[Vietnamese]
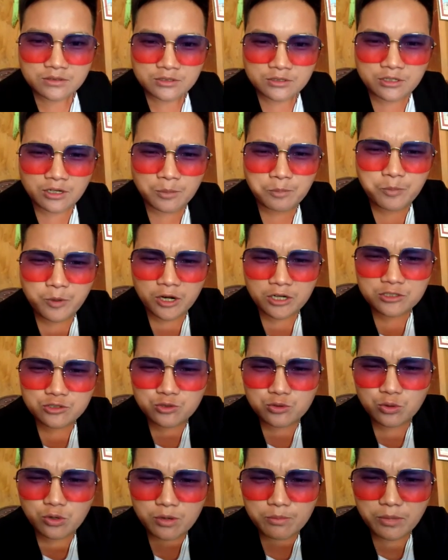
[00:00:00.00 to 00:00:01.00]
dòng lo
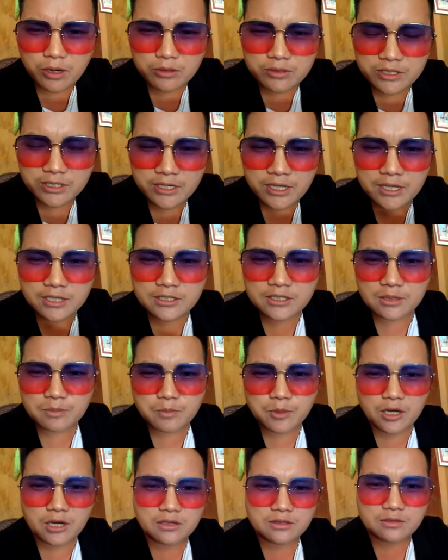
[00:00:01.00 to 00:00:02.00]
chùa bảo linh này chìm
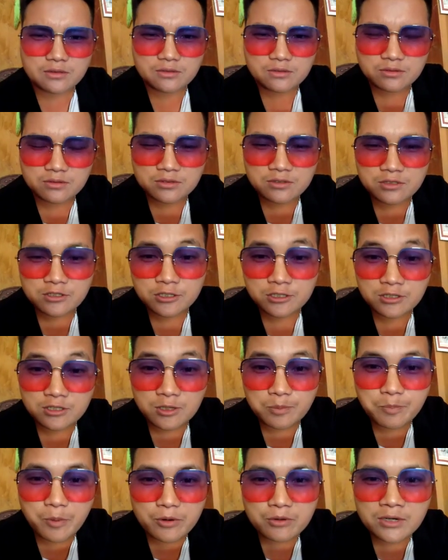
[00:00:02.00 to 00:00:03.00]
lo
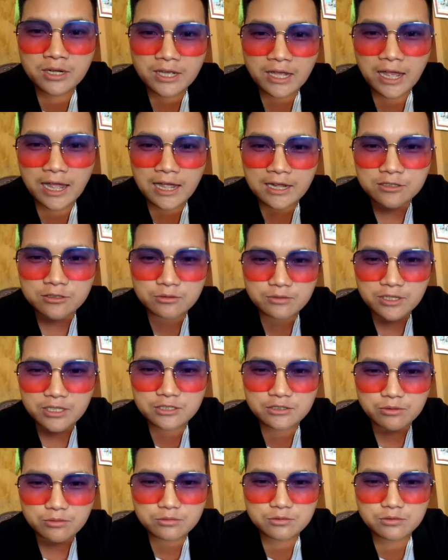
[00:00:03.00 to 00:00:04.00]
tư bông đại á trong này
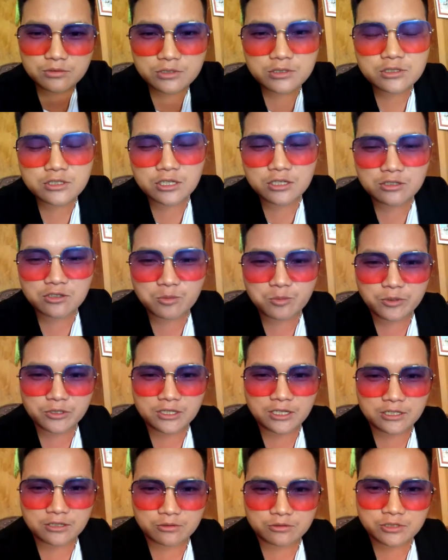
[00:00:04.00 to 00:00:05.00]
trong ít chế cho buổi
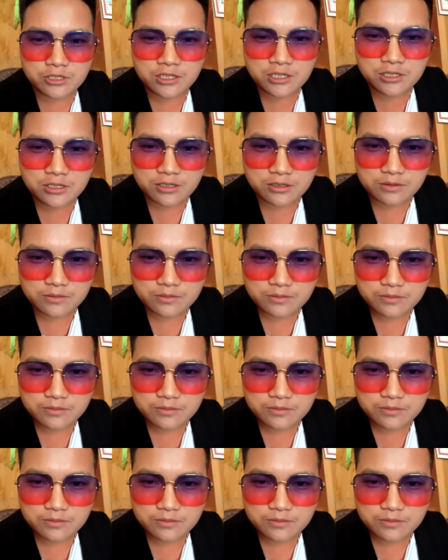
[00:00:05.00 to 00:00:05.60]
sáng chọc chi nè